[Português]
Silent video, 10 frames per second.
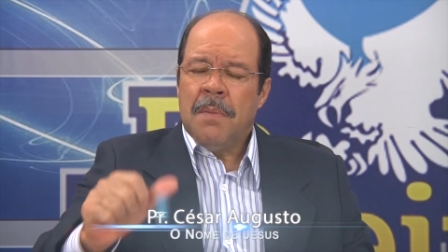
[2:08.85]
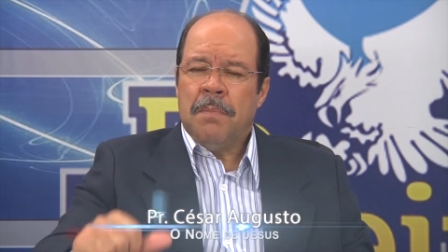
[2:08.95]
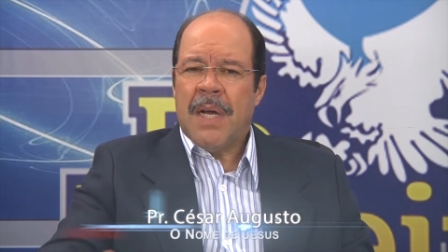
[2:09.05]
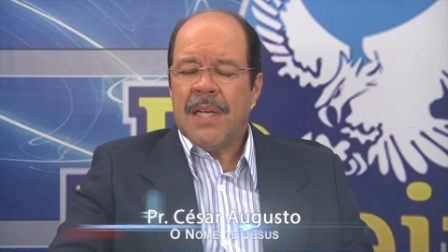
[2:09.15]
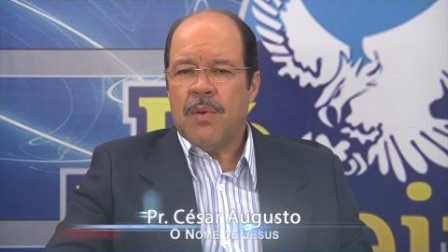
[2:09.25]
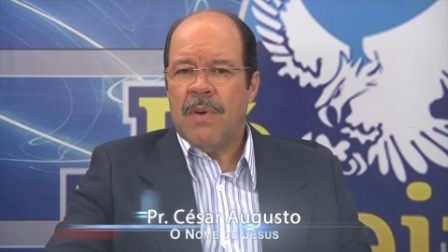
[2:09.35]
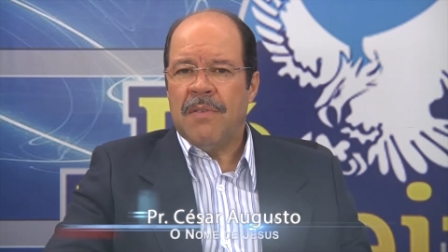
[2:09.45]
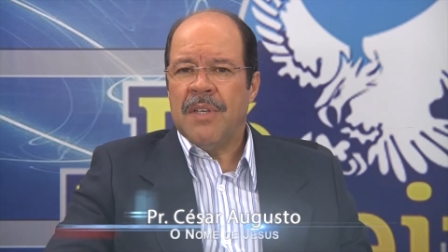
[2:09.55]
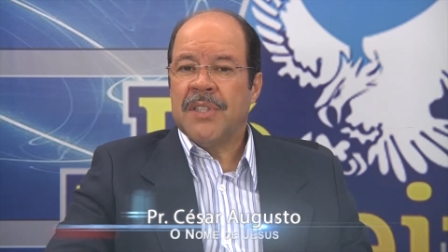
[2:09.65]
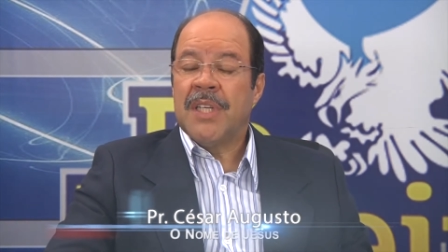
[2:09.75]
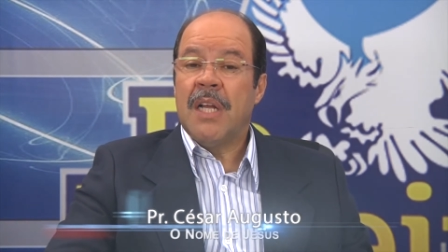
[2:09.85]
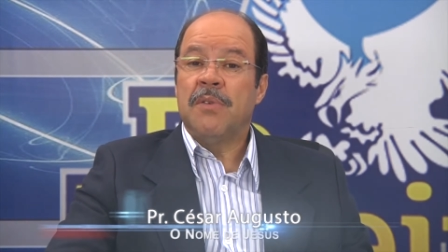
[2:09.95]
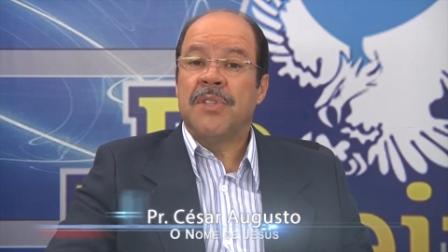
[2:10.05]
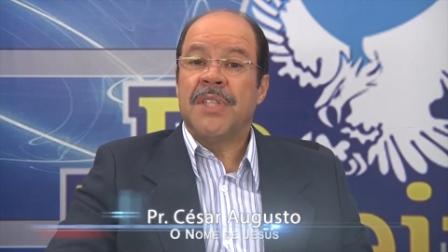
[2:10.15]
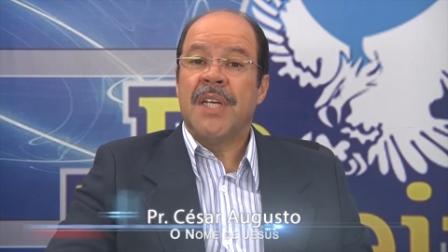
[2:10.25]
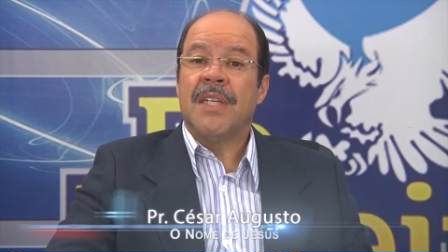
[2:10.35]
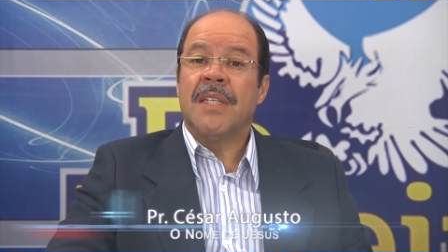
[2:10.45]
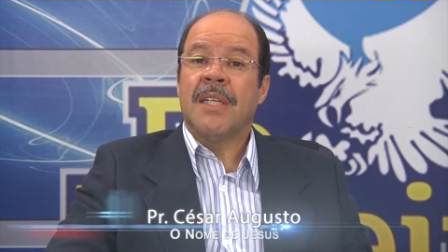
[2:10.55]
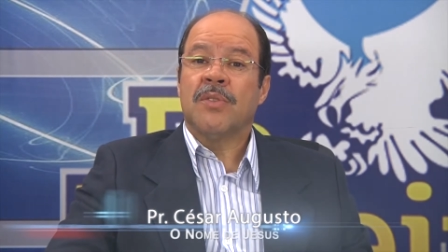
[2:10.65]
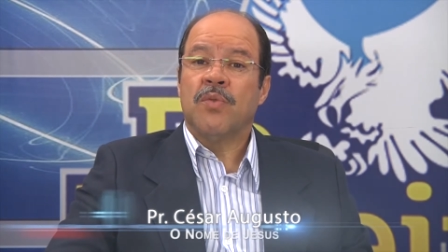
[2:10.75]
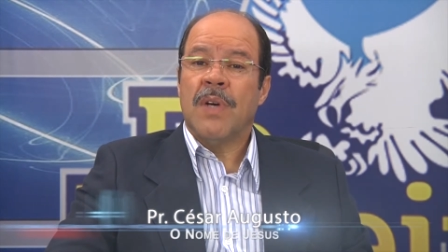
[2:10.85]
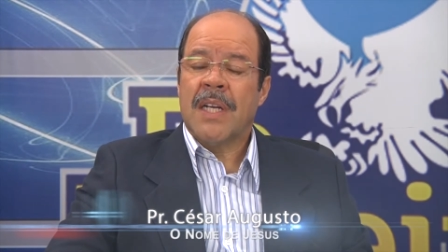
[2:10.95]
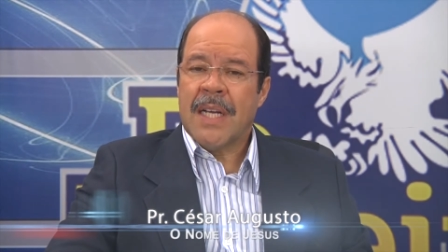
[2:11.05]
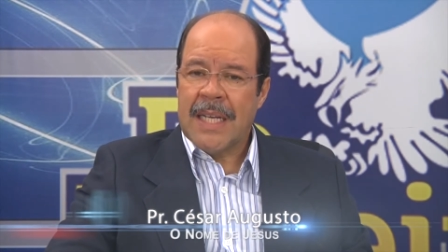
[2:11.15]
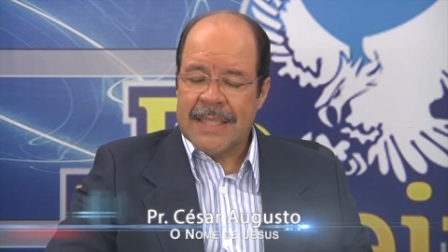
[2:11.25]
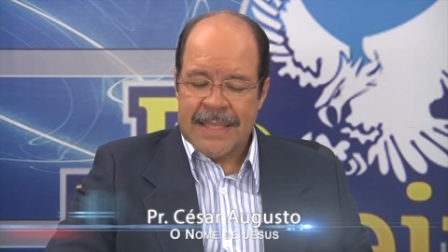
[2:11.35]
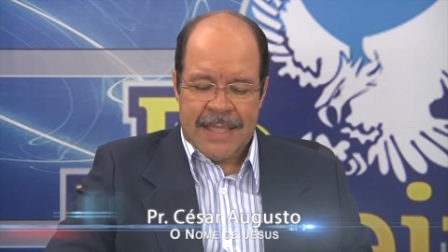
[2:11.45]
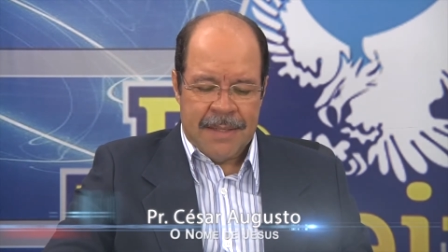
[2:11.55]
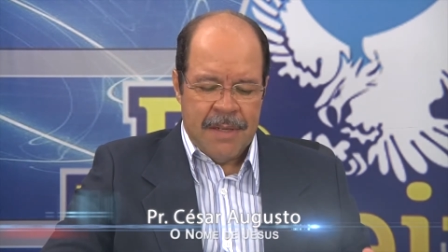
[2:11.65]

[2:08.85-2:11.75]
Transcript: para que o Evangelho chegue na sua casa.